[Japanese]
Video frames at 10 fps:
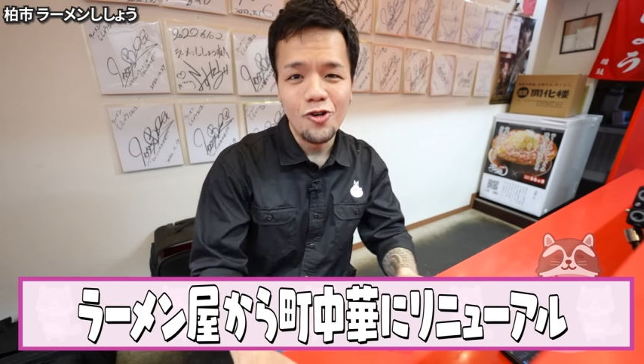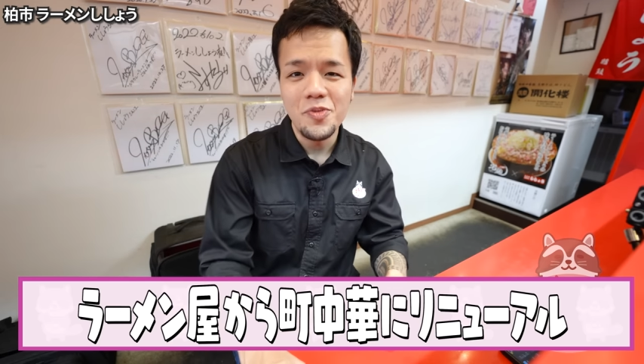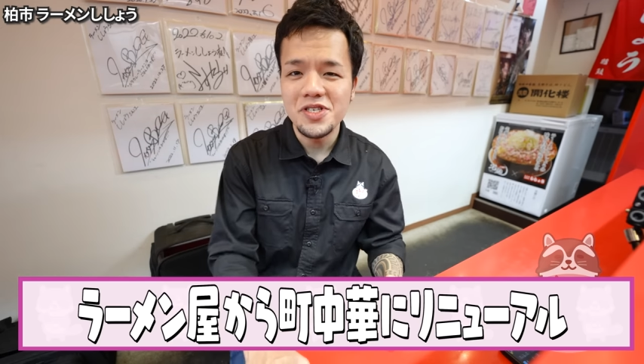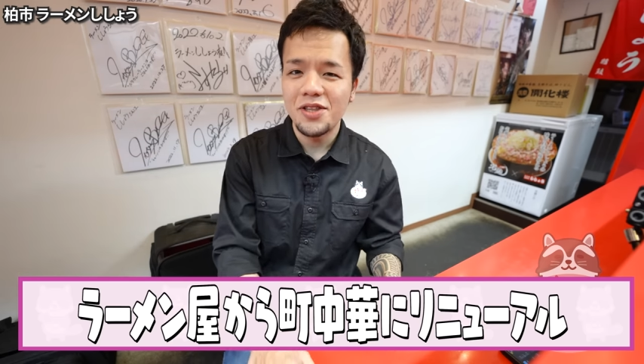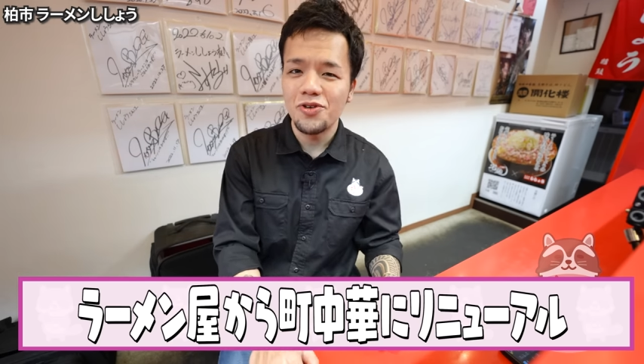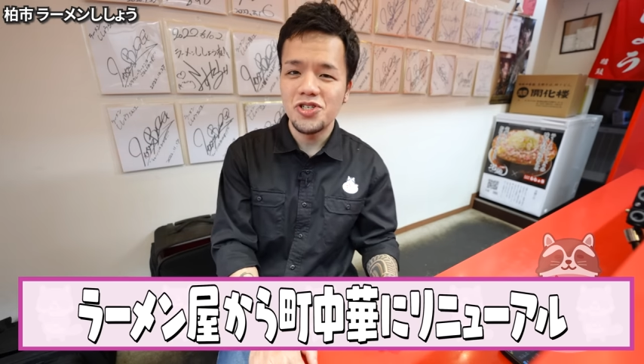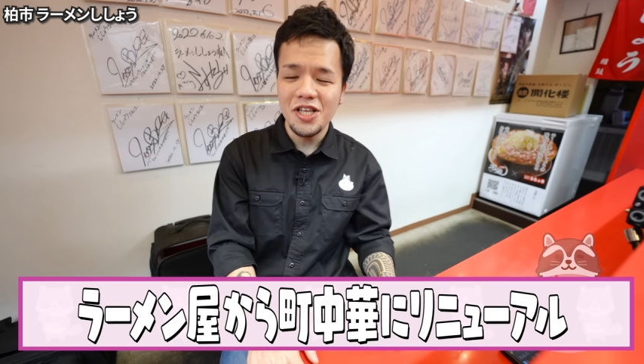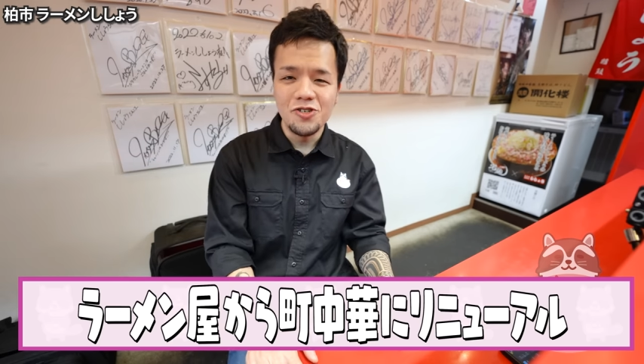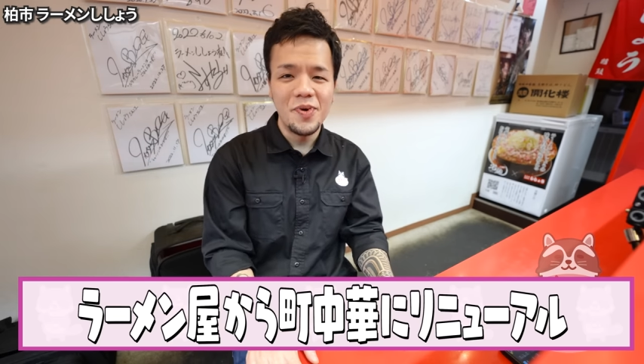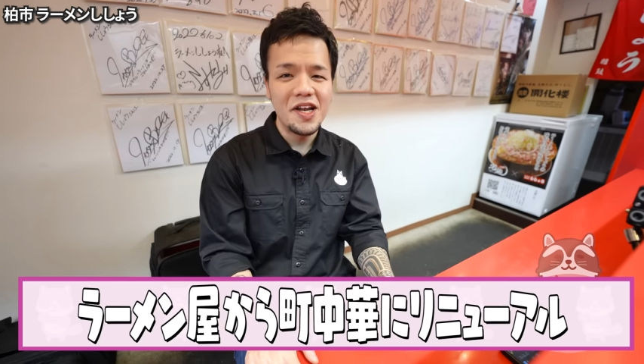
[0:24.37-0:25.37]
お店とし
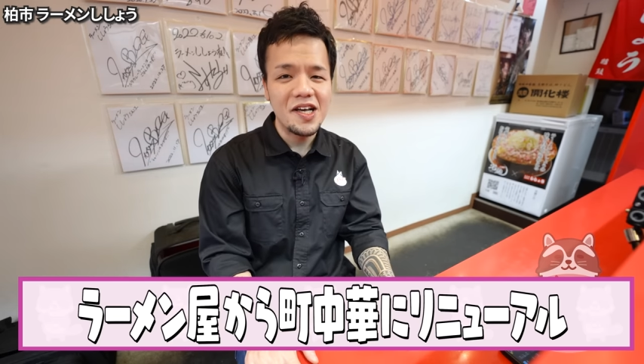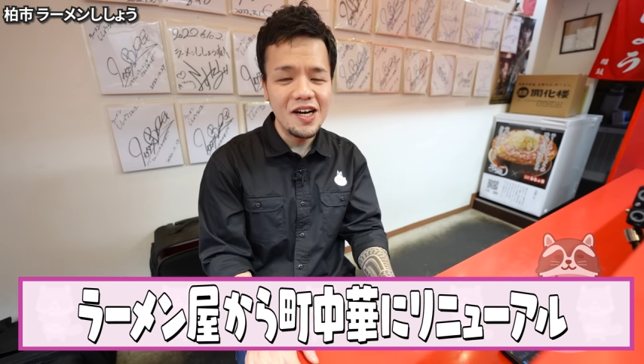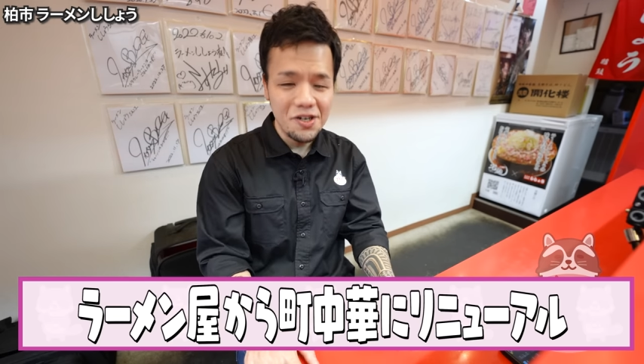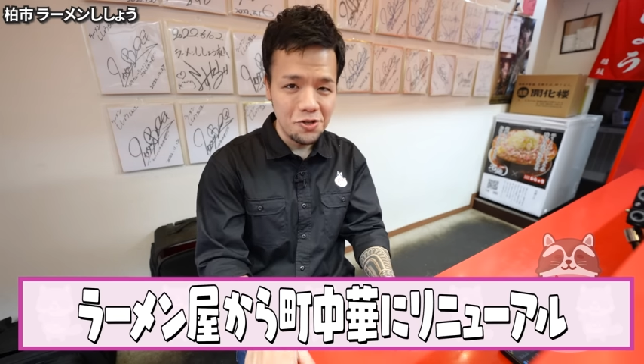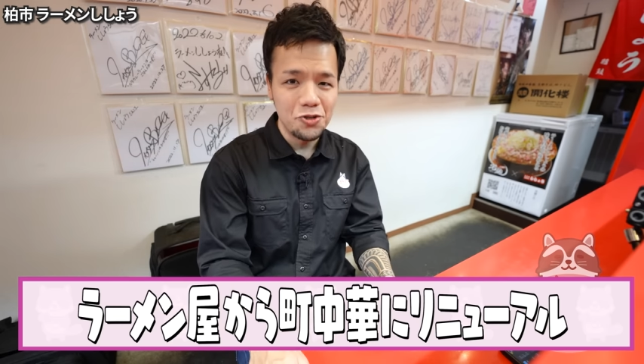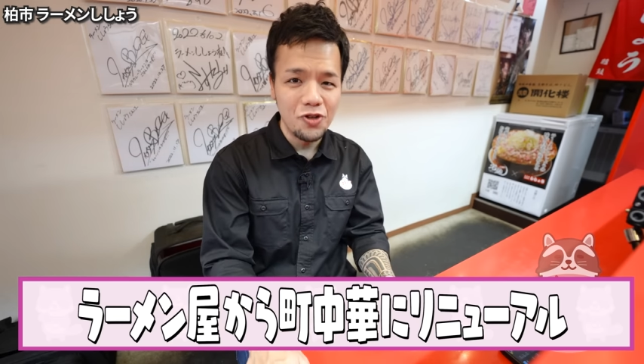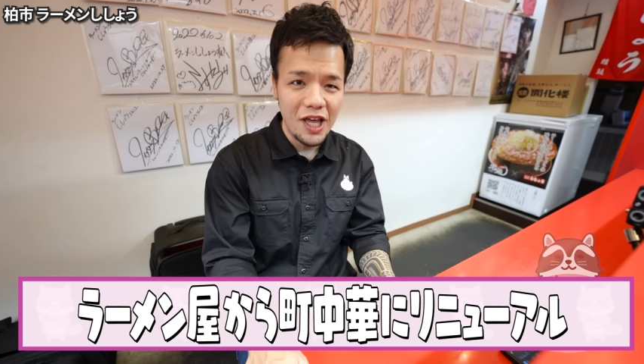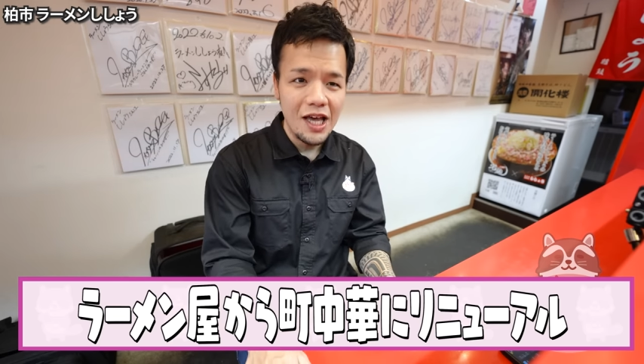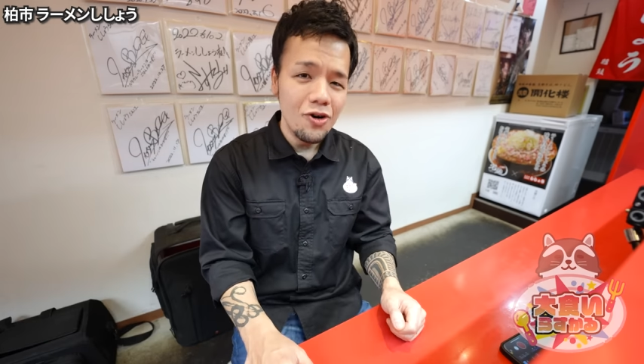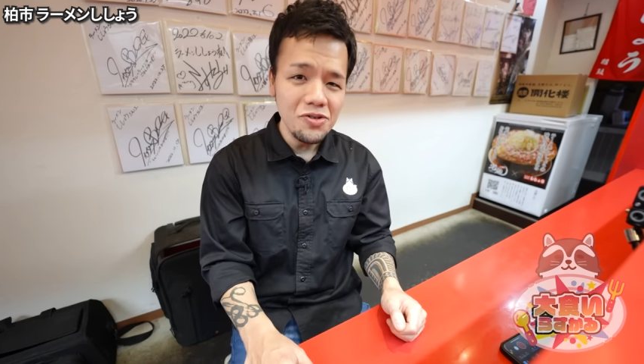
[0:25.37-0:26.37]
て生まれ変わるということで、